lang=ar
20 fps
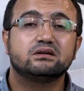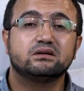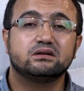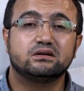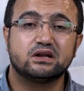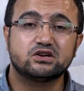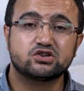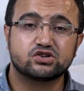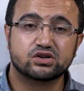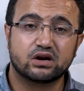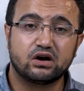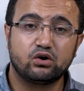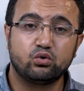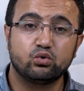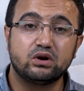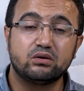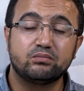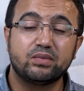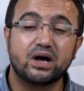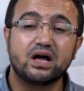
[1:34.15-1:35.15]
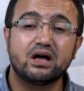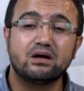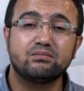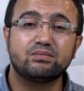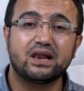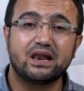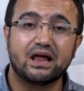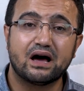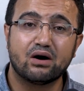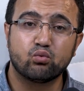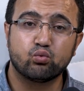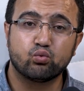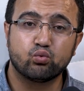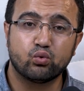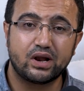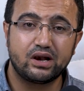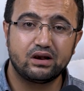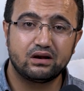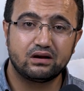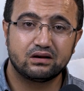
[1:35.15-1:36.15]
نشرح الباب
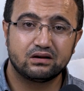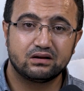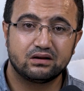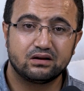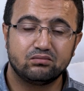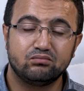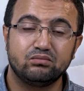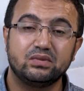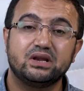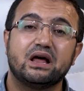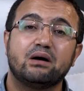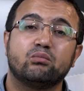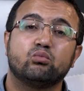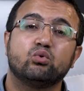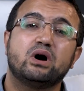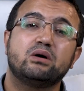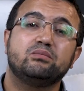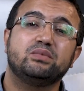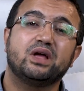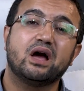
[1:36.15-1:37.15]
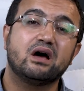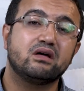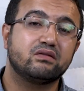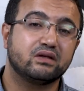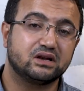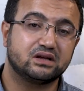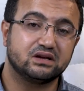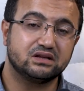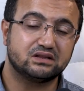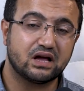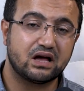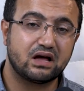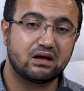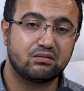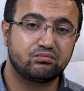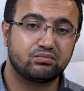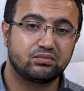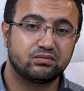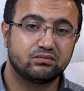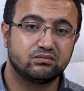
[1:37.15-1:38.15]
الأول من أبواب هذا
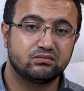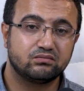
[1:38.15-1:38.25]
الكتاب